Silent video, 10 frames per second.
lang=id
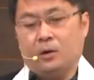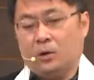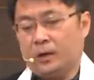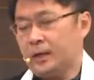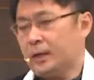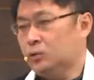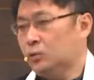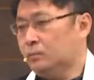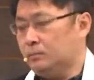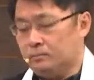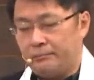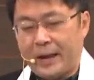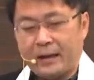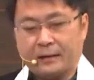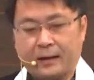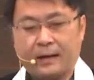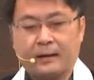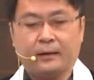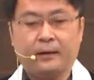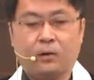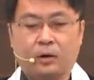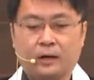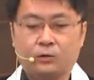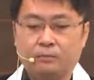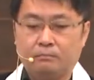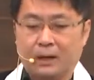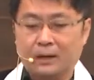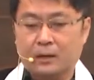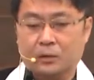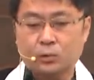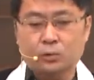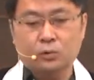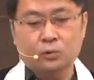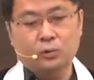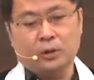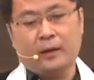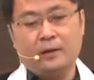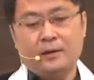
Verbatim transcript: orang itu marah ya, orang itu menggerutu ya,